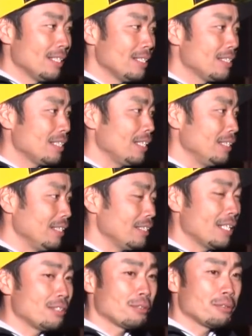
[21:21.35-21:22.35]
しっかりね
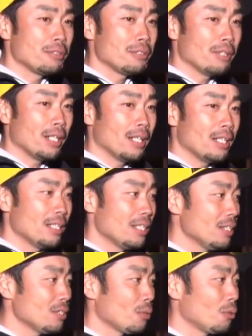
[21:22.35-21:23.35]
最初のうちは
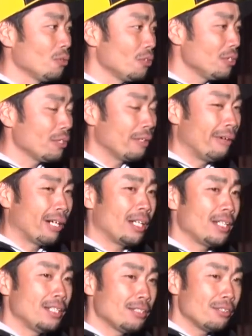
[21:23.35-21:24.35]
底取りとか分か
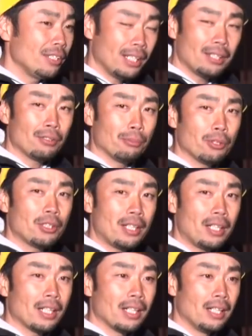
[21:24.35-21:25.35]
りにくいなと思った
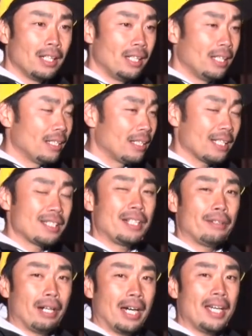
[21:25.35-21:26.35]
ら
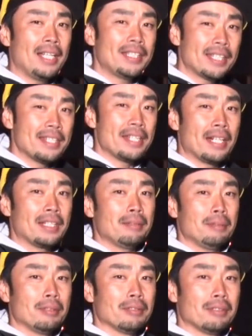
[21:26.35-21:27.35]
頭をあえて狙って
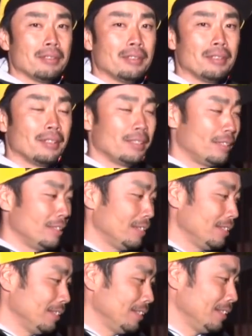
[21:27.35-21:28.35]

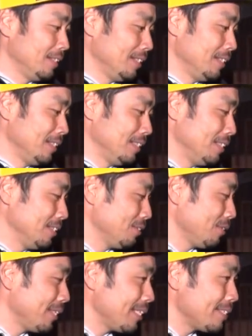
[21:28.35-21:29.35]
みるそれ